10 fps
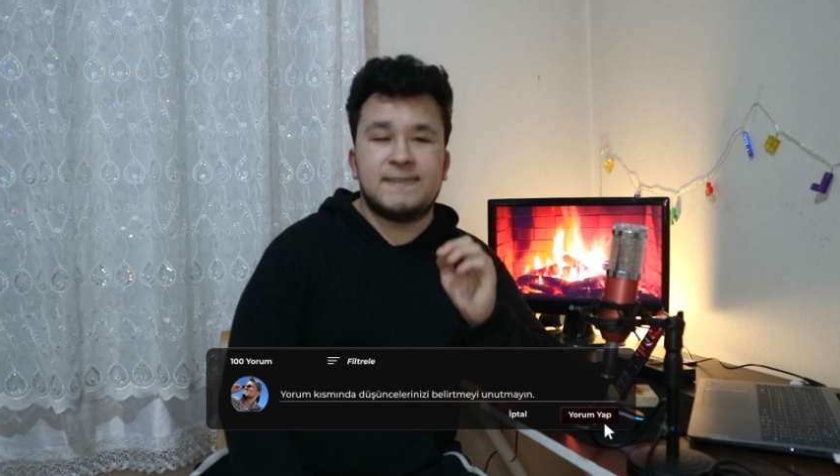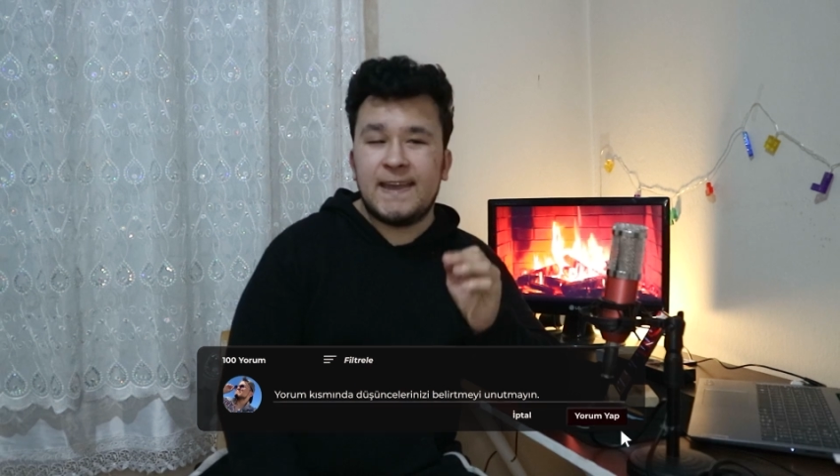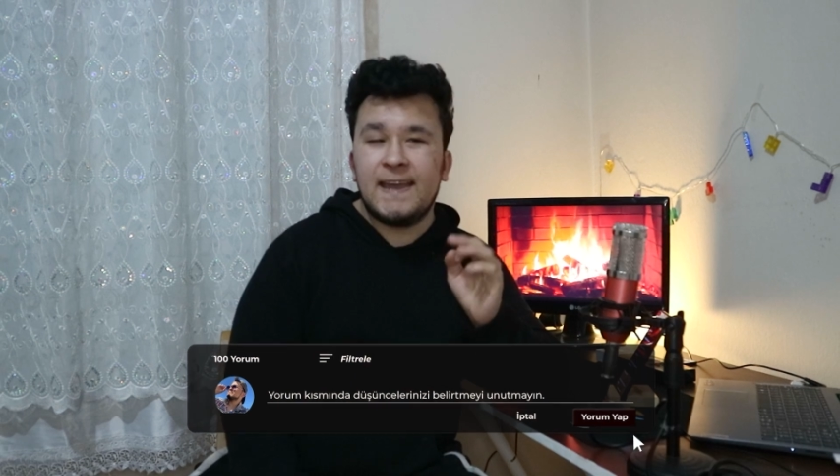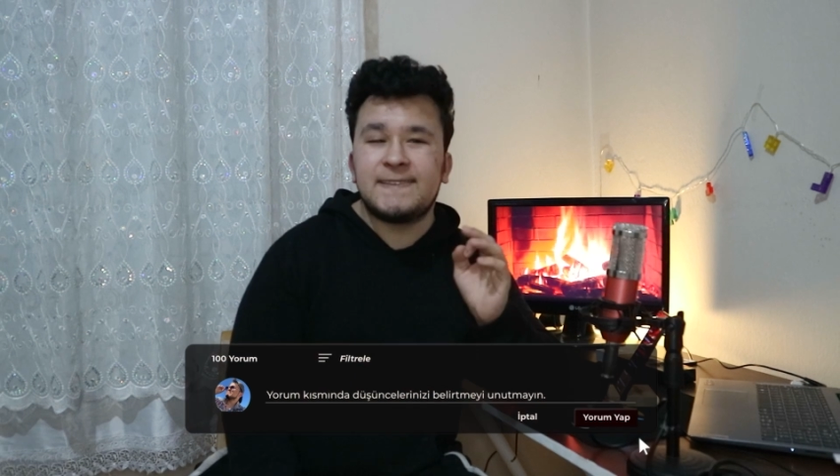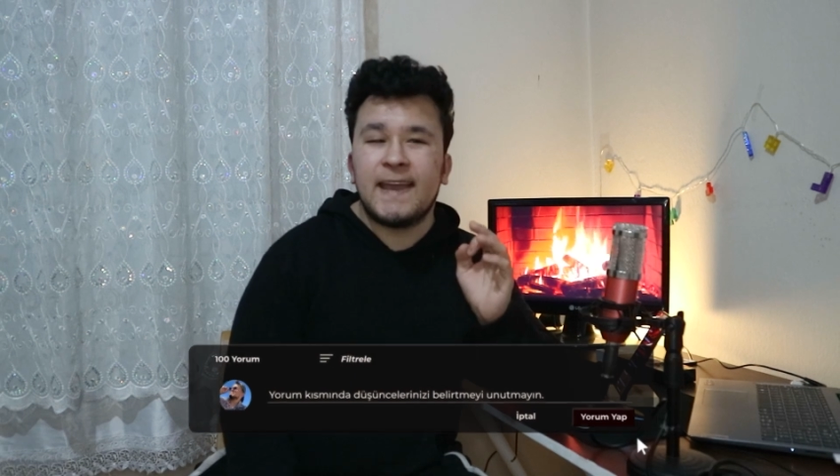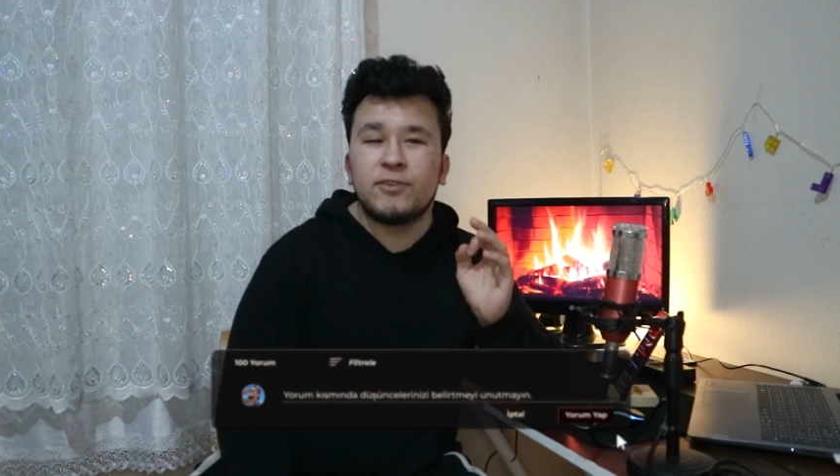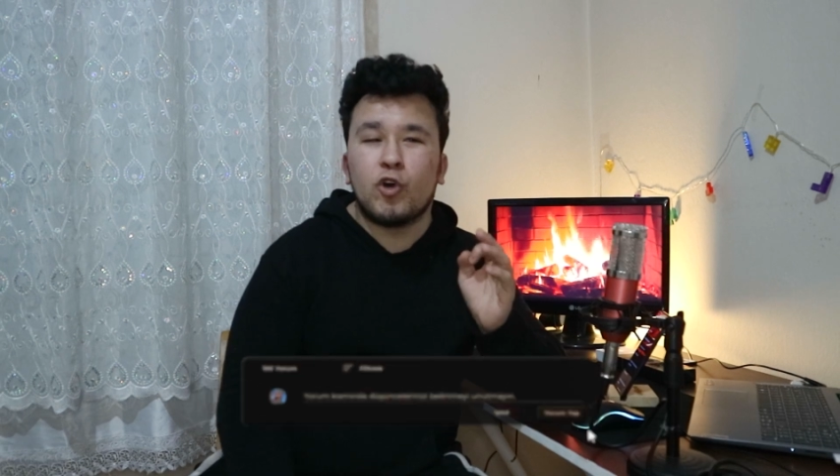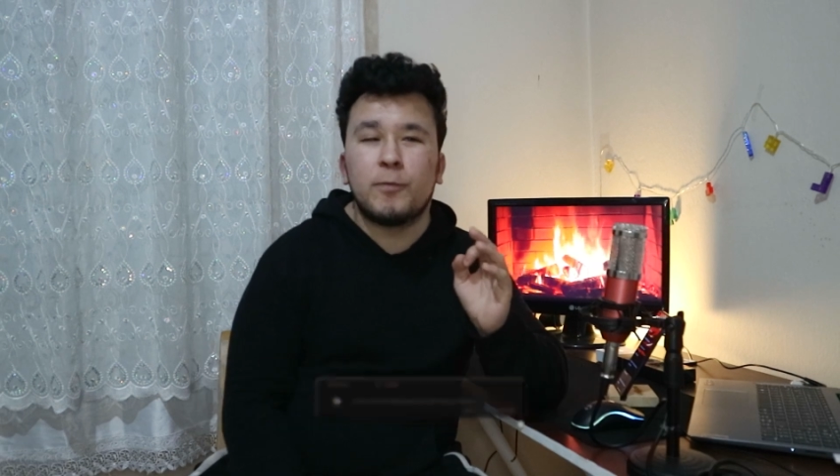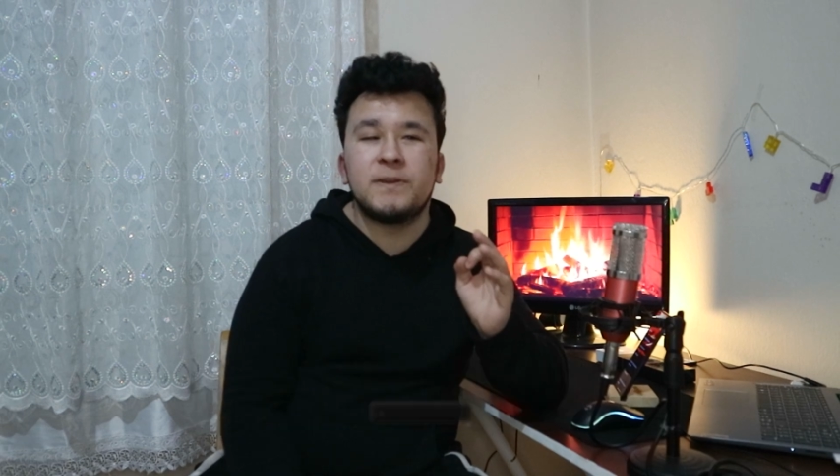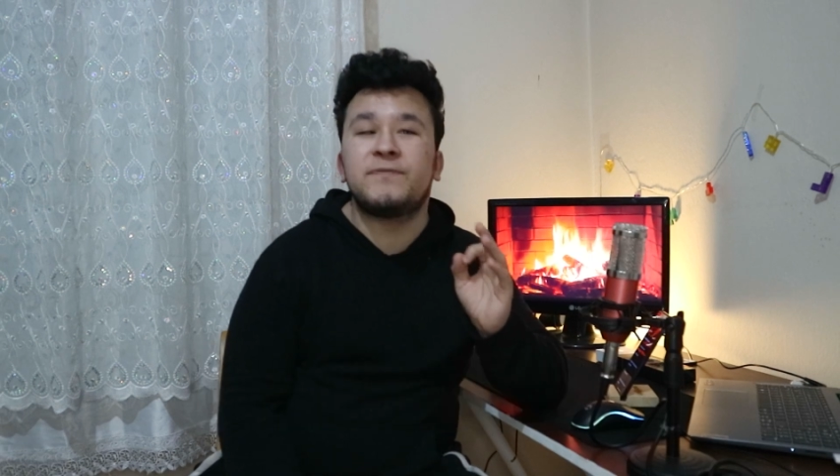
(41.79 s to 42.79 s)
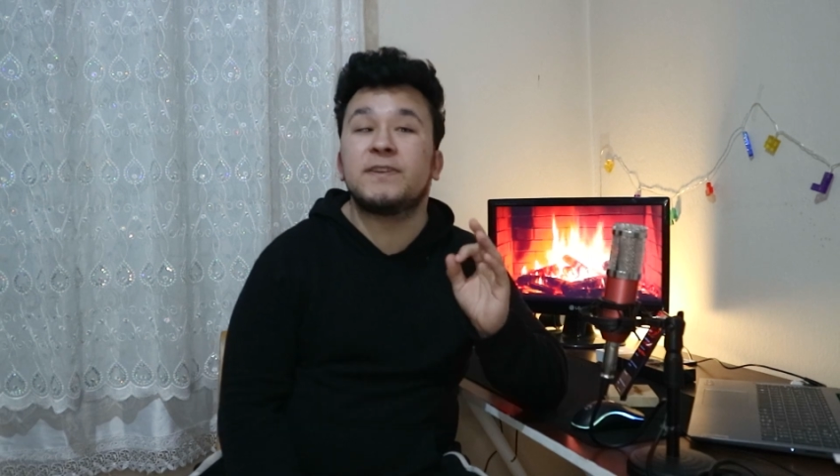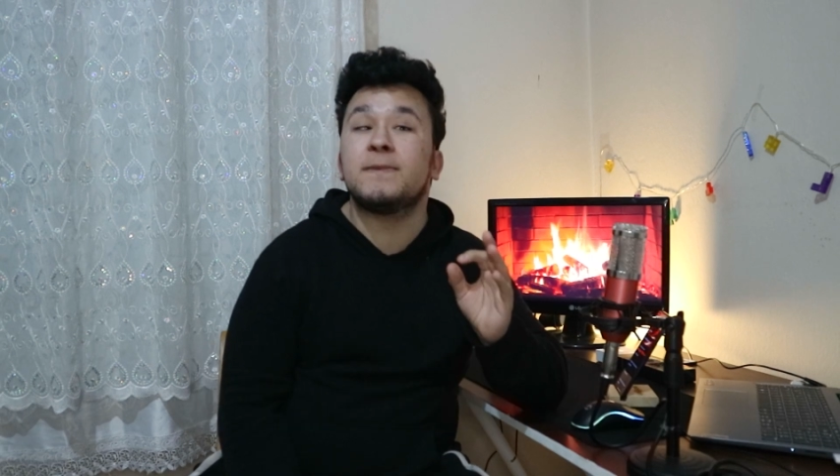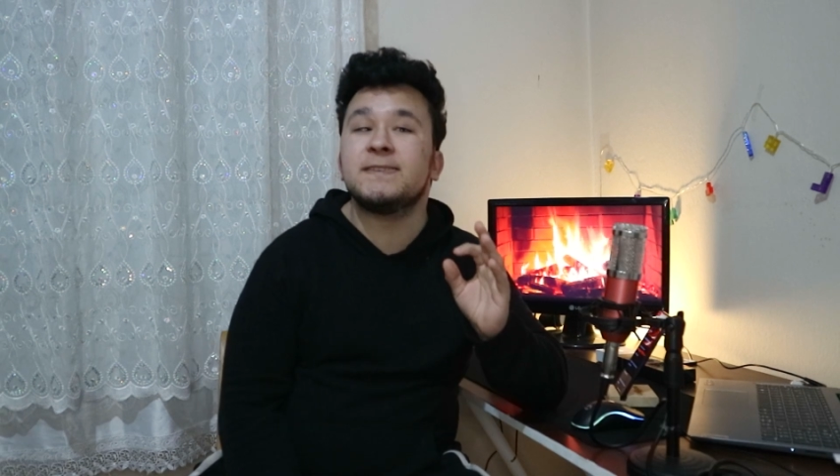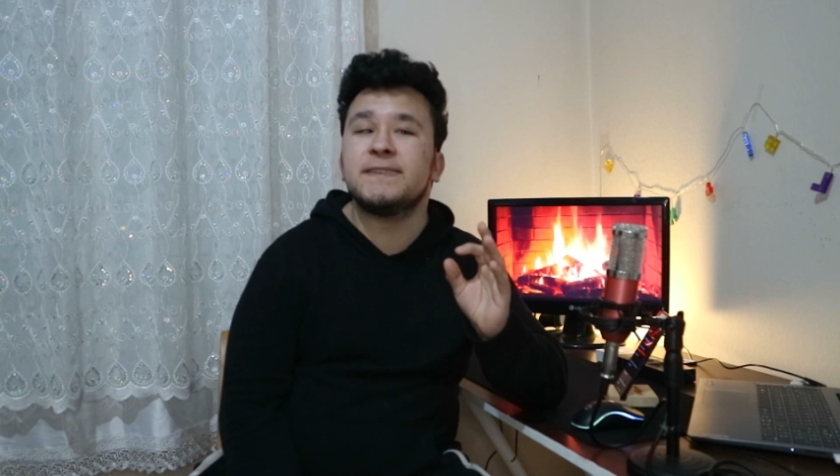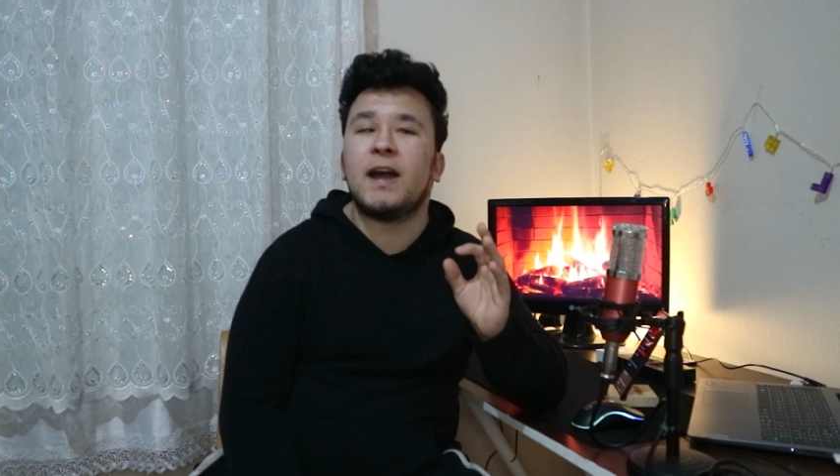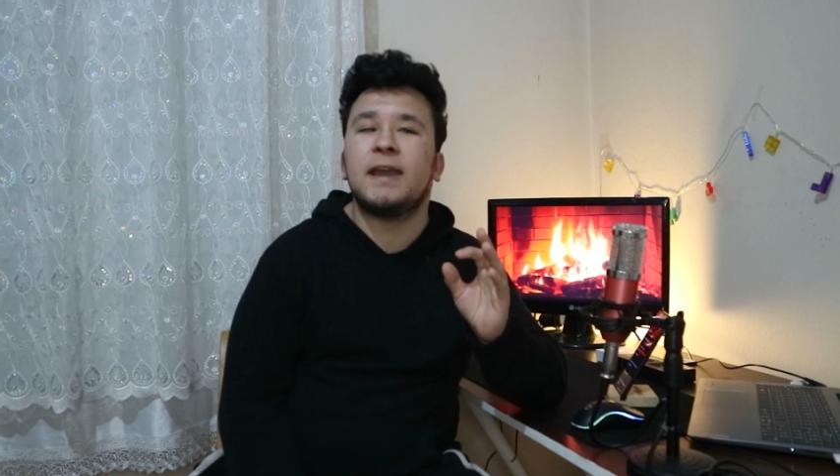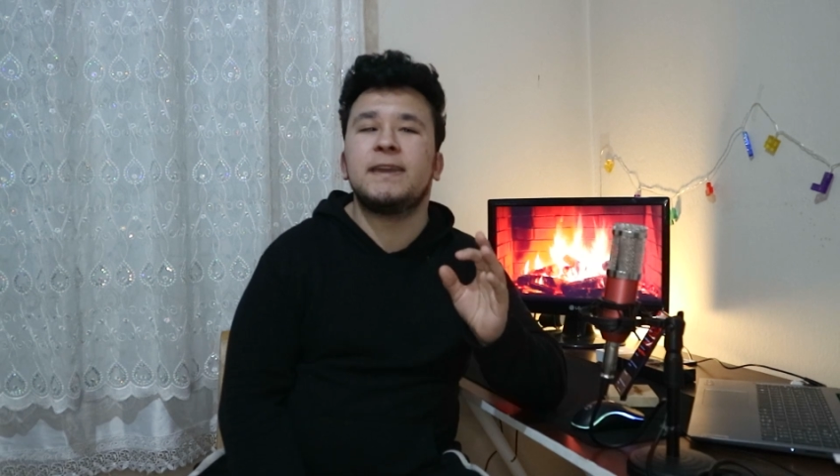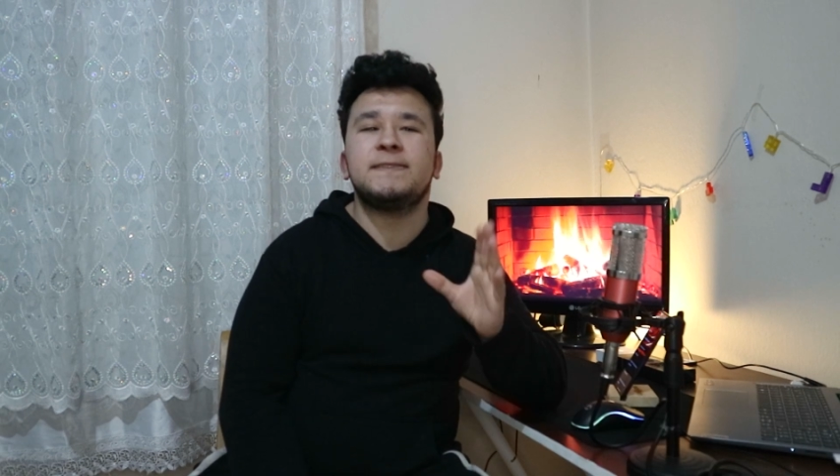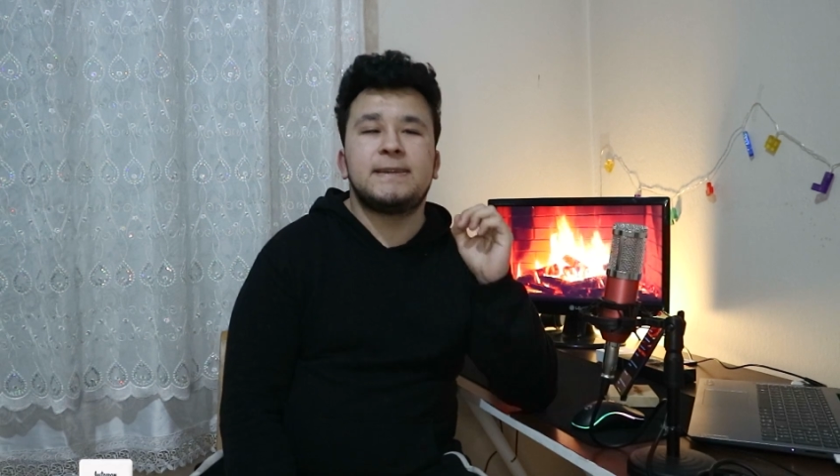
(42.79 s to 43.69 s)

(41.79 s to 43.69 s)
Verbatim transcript: DT-No1 firmasına ait